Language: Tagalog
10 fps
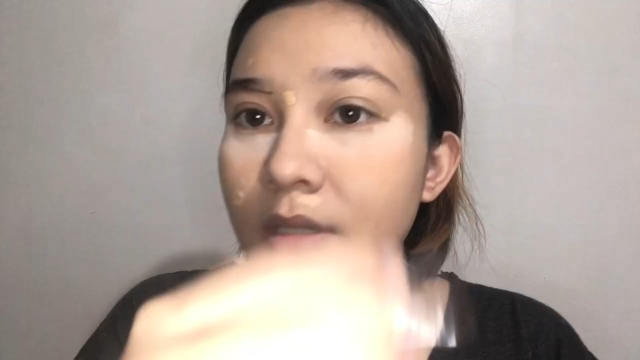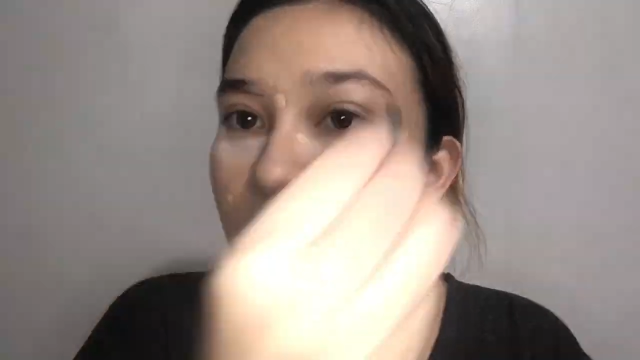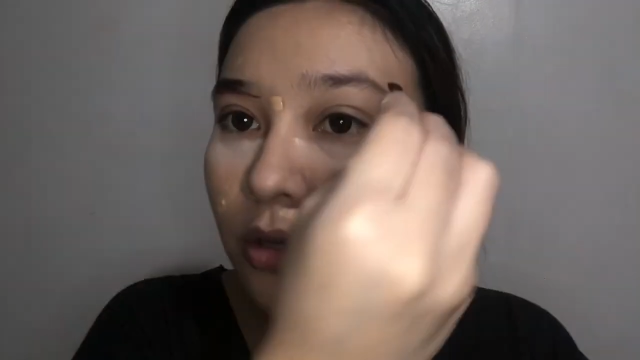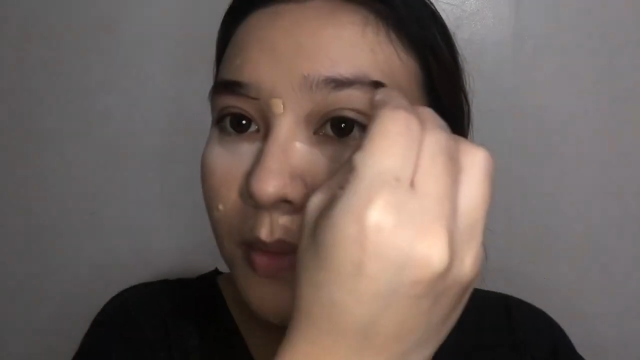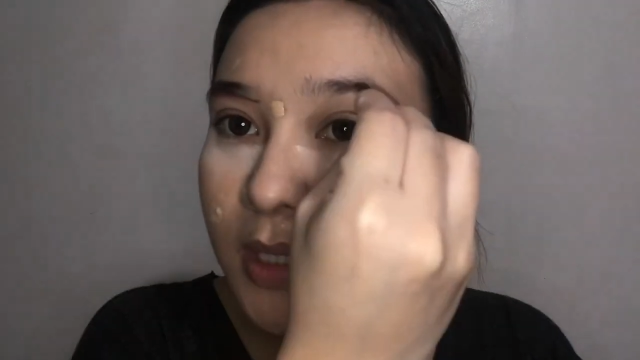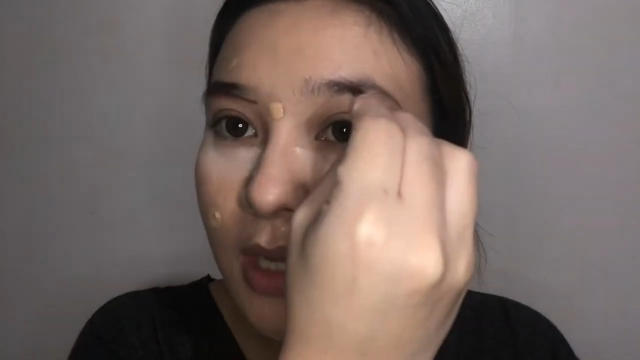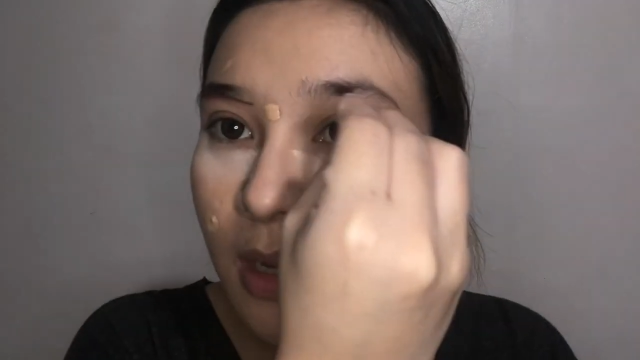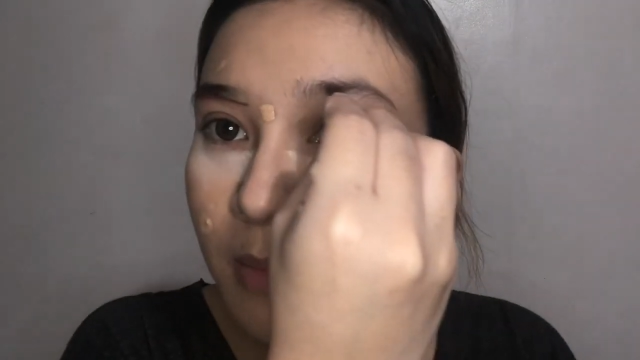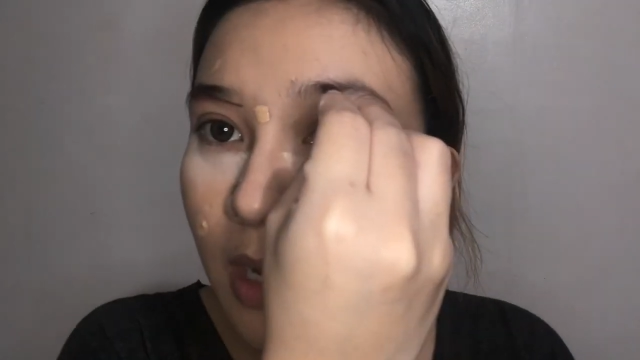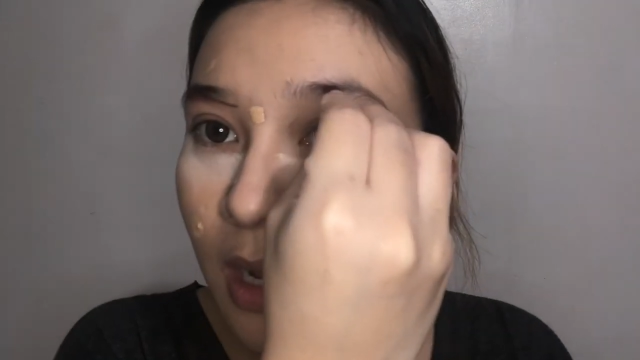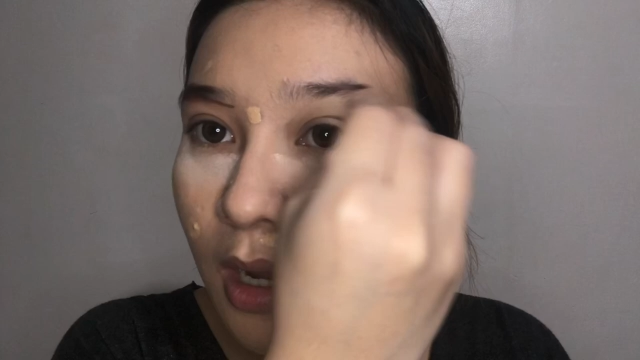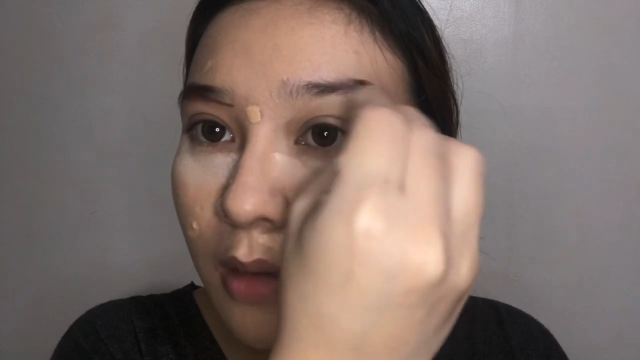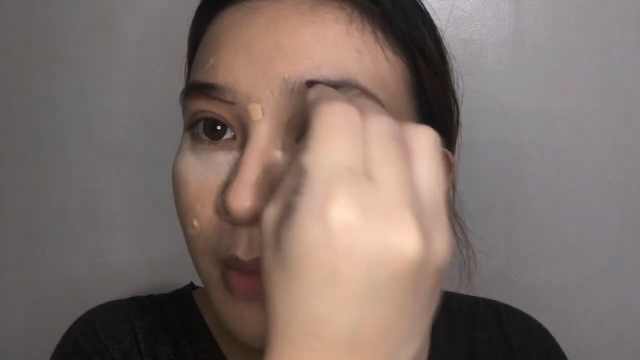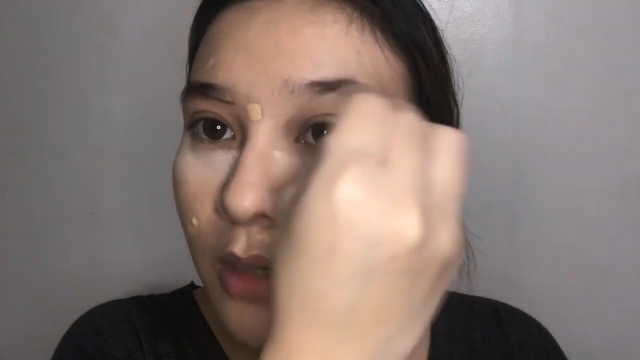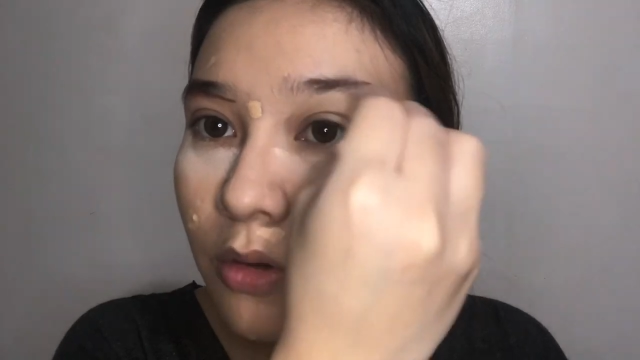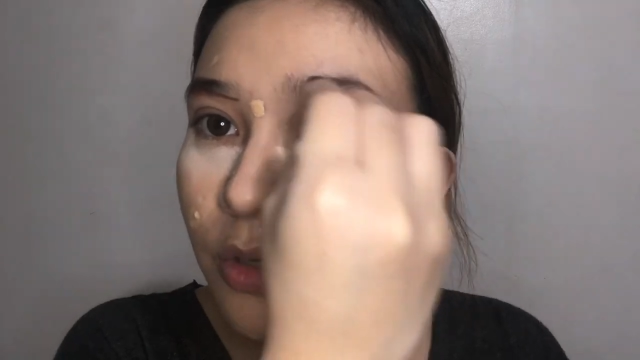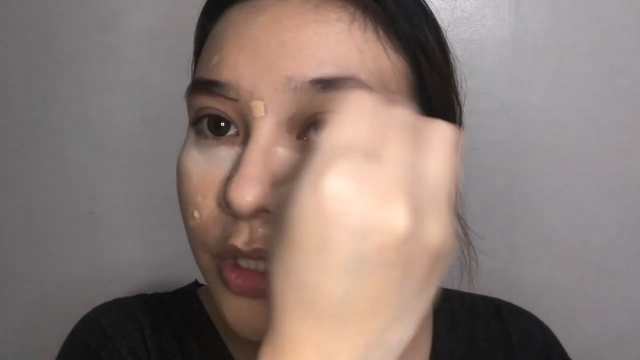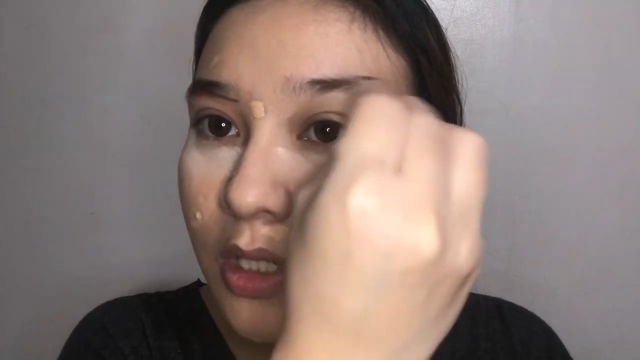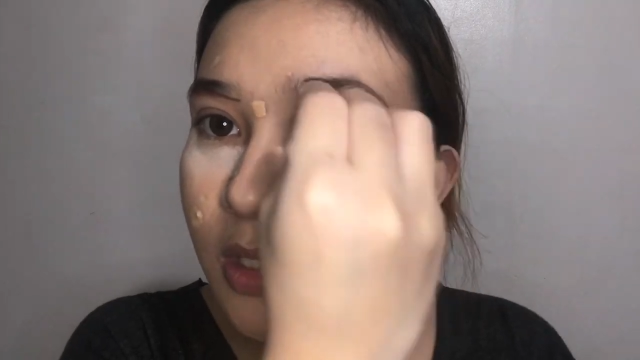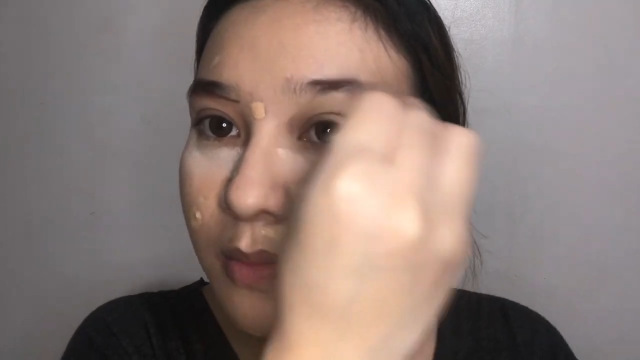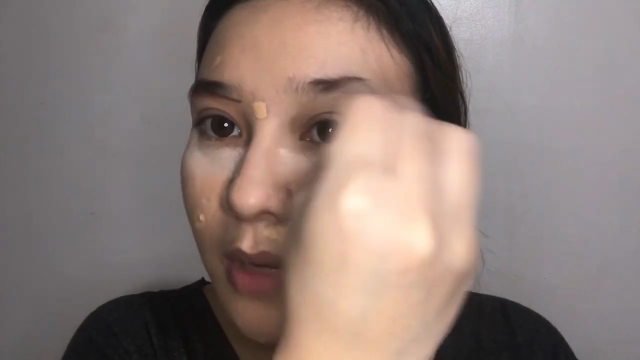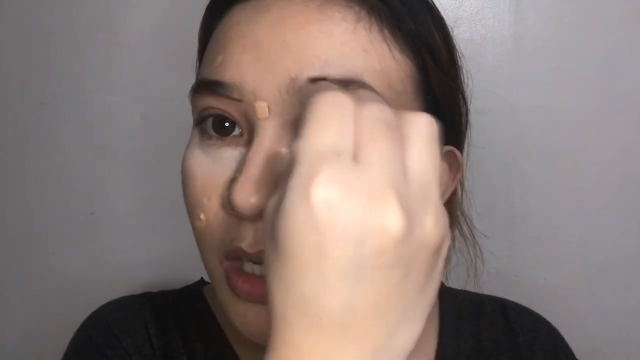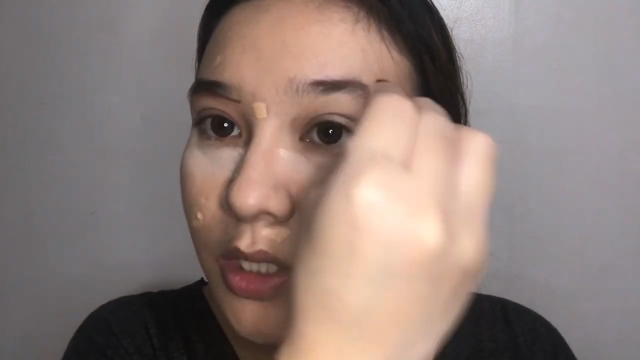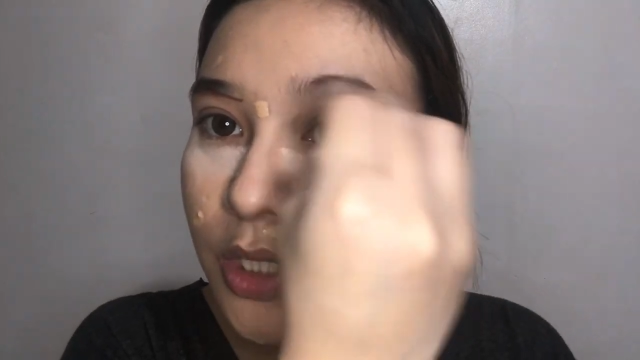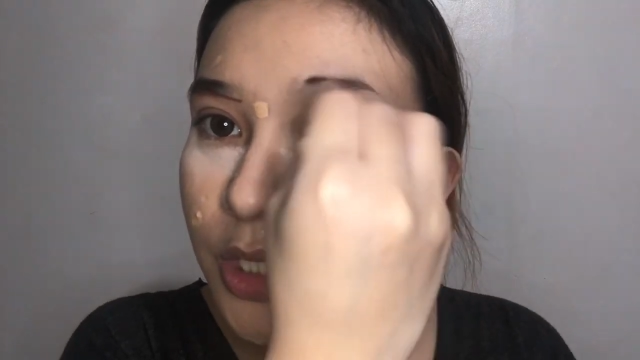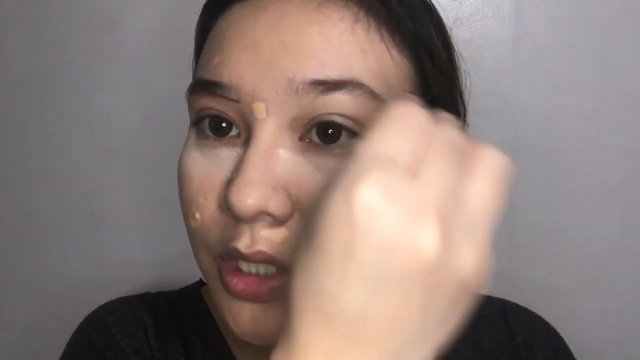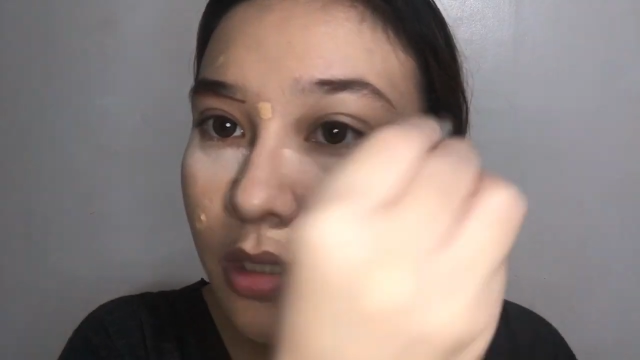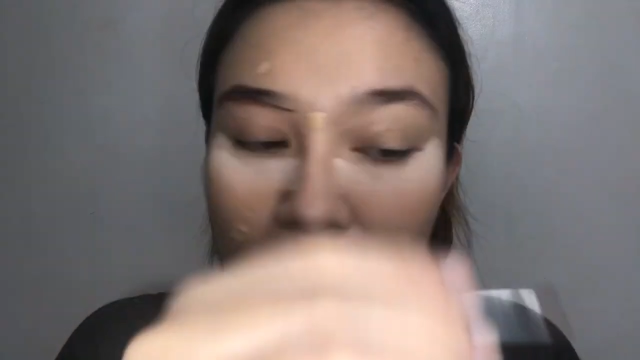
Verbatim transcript: Dito naman sa kabila, bago ko siya smudge.